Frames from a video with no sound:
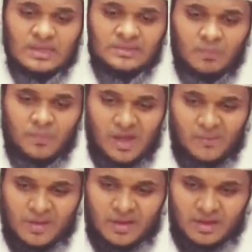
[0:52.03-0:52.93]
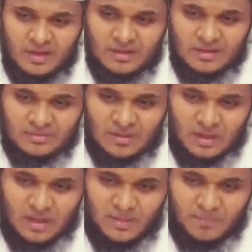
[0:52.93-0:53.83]
இந்த பாவங்களில்
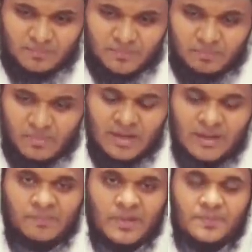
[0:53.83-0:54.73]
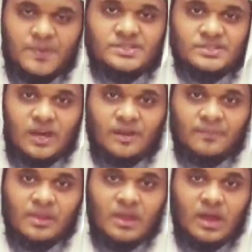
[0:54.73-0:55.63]
இருந்தெல்லாம் மன்னிப்பை பெற்றுதான்
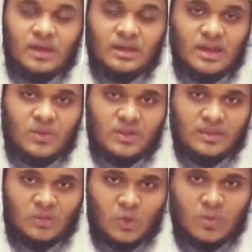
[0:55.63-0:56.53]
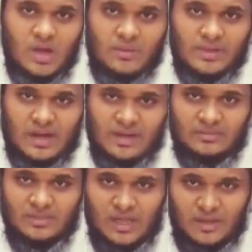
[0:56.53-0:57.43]
அல்லாஹுடைய தௌபாவை
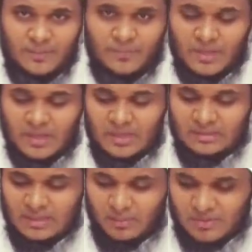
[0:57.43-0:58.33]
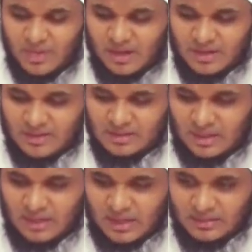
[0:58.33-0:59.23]
அடைந்துதான் இந்த ரமதானை
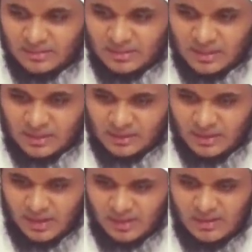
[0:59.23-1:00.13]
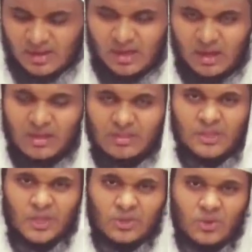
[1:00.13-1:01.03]
நான் அடைந்திருக்கின்றேனா அல்லது
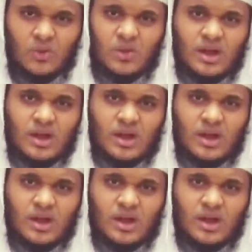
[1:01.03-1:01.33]
ஏதோ